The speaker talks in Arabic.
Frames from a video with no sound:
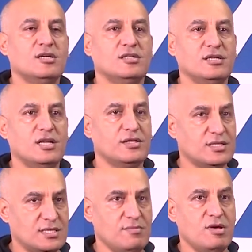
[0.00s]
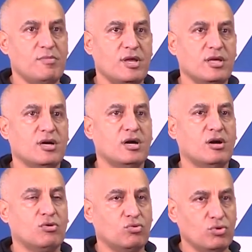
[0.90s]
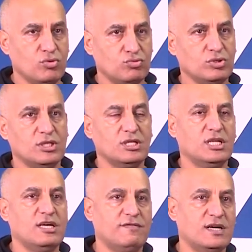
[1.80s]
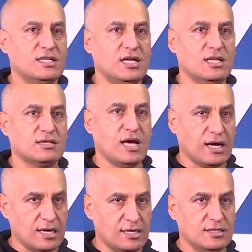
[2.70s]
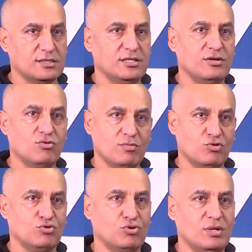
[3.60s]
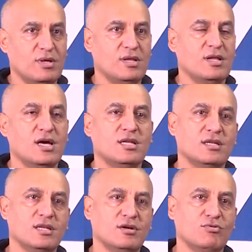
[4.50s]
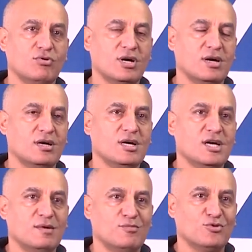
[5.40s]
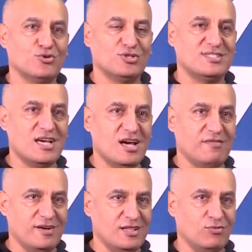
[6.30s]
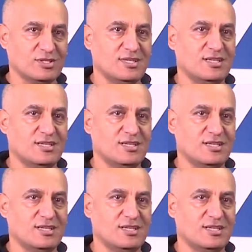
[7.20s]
ديال الهندسه المعماريه والحفاظ على الطاقه اللي هو الموضوع الان اللي هو موضوع الساعه في هذا الوقت